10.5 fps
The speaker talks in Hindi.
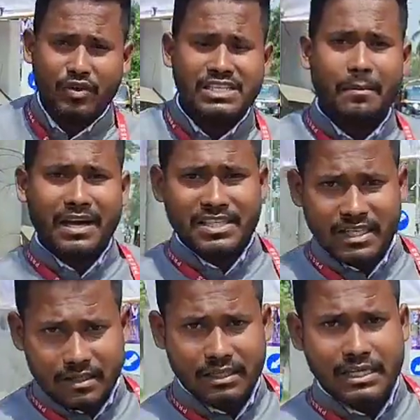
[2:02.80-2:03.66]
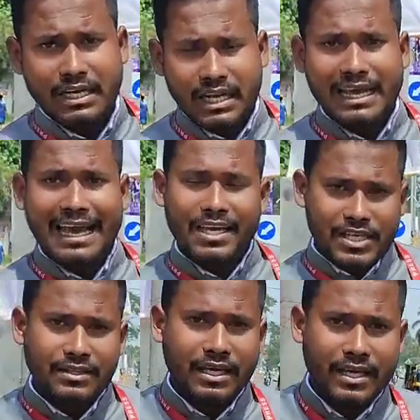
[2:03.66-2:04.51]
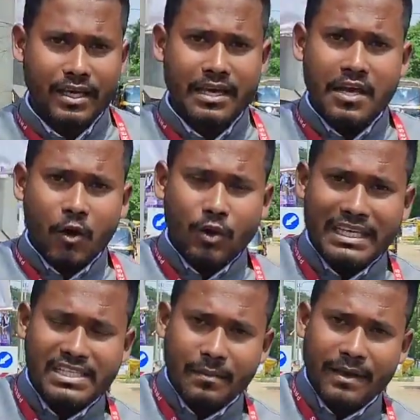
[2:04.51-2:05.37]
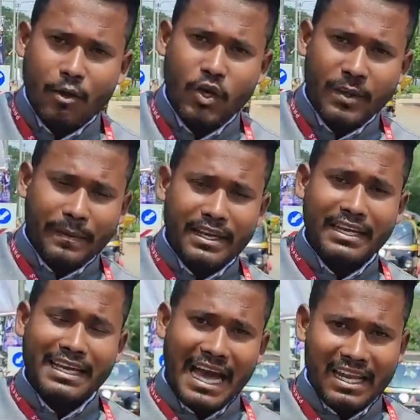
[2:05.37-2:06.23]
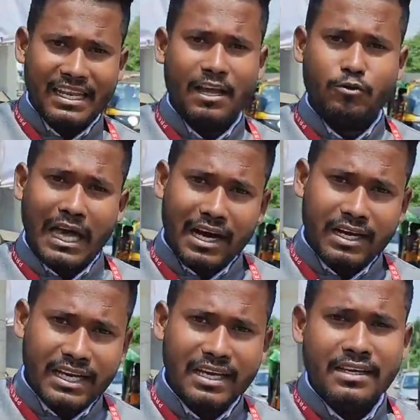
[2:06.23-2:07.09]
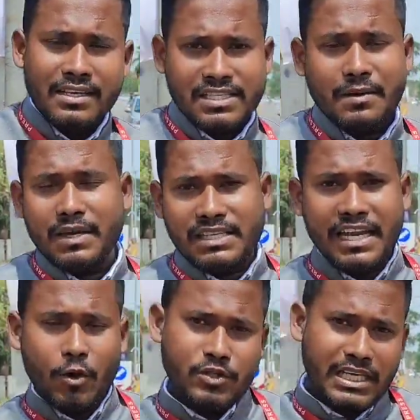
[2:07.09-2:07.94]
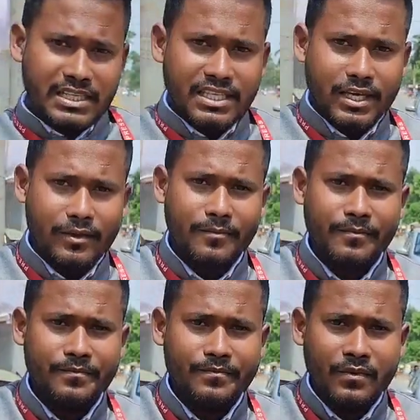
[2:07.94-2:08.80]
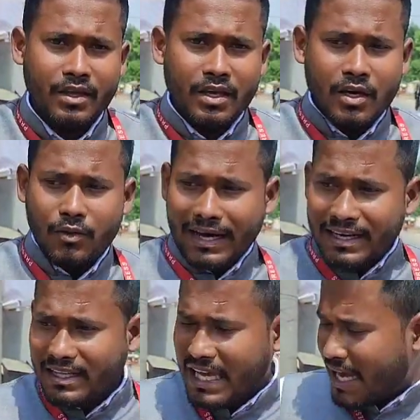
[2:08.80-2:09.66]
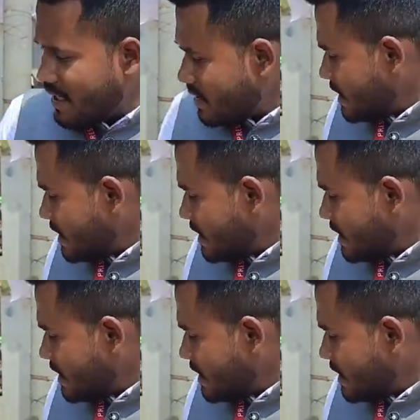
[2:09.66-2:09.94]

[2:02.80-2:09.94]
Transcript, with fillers: या फिर सामाजिक झंडे लगाए जाते हैं उन्हें समय होने पे निकाल लेना उतार लेना समझदारी हो सकती है अन्यथा